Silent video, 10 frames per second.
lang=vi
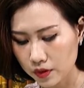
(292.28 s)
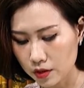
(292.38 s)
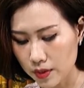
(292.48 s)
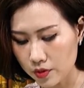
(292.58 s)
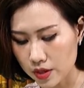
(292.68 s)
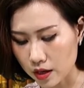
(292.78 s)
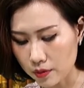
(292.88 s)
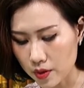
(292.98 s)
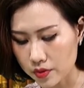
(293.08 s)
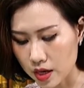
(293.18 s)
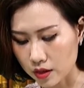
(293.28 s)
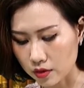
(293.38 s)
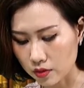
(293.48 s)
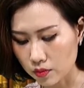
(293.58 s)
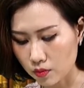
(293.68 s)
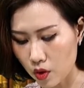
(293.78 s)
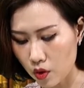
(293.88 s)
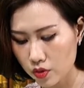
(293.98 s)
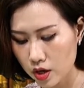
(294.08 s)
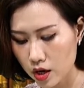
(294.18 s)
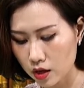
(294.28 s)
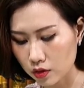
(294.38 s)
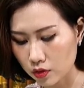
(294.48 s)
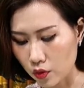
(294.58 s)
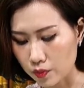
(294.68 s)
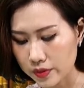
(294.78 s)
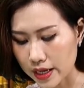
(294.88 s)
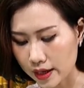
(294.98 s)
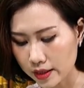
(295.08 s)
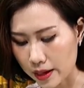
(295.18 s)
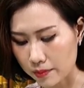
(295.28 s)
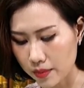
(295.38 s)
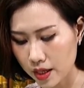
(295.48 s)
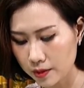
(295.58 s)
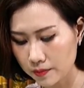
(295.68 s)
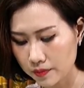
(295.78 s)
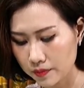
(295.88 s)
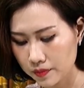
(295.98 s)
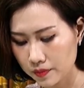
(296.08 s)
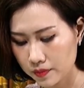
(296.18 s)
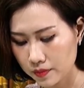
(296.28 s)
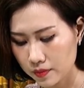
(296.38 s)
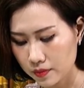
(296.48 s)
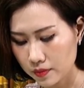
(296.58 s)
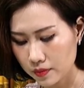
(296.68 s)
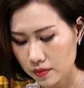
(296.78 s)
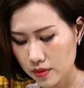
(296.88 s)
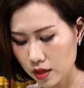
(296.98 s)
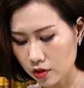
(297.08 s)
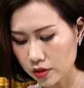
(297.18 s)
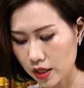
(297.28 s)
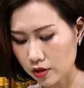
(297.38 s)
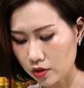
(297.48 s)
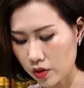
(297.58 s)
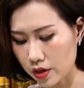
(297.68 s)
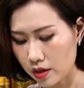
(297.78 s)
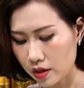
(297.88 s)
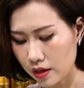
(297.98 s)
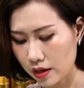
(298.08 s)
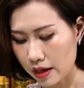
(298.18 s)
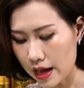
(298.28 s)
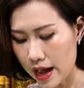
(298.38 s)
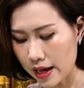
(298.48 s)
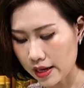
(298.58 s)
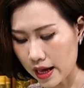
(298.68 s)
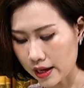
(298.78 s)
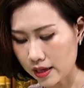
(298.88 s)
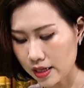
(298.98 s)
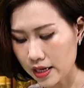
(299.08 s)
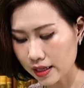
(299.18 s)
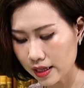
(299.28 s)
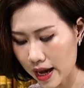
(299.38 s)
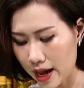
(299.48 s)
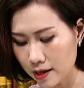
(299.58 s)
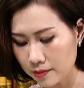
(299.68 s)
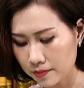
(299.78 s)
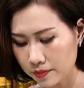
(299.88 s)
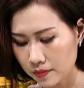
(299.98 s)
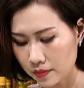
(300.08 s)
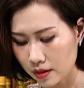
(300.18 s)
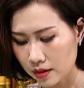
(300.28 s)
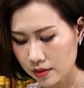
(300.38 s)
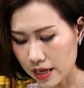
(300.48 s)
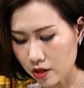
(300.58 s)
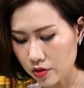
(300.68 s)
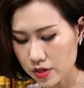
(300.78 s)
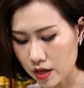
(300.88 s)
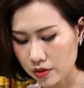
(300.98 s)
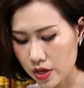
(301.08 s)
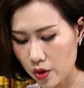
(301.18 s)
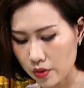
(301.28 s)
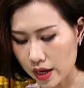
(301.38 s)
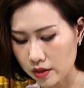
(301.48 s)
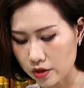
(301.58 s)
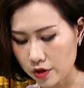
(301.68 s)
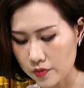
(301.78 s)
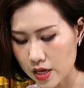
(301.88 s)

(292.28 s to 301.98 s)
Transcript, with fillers: Từ bao giờ bao giờ, bố nó cũng chẳng thèm biết. Giờ có tiền rồi, ai lại đi đánh cá? Đã có vợ đều đặng gửi